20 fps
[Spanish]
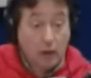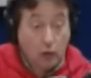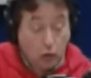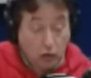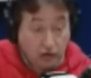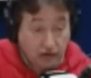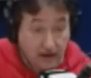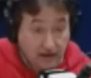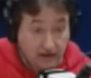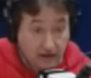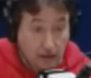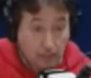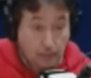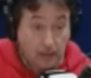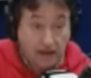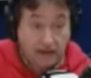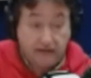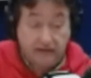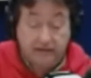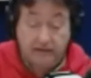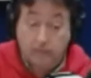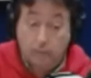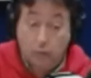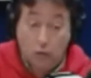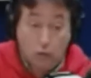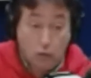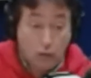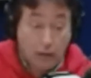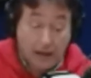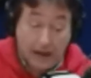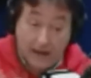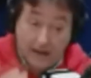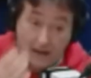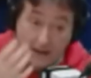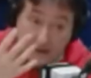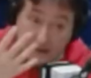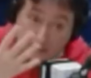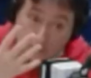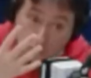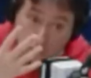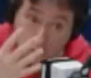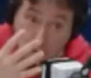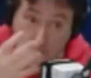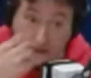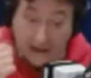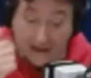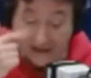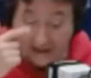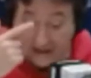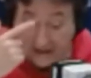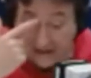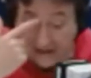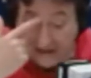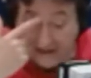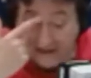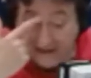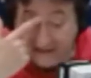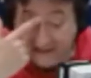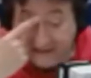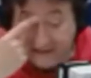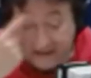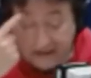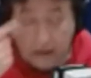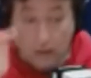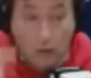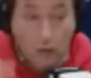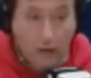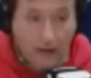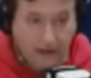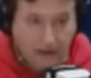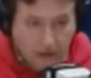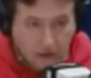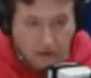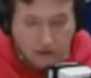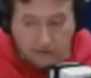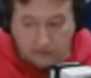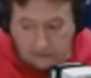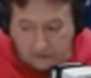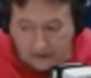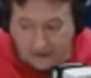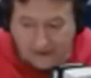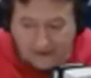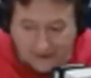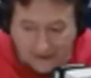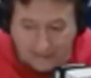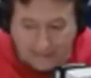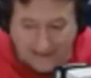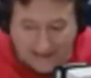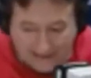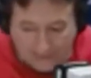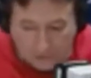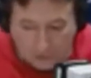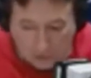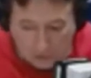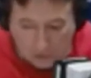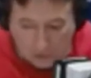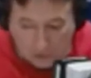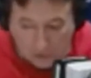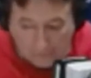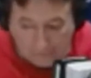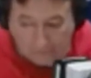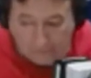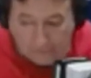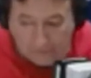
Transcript: con tantas partes involucradas, que solo tarde cinco años, está hablando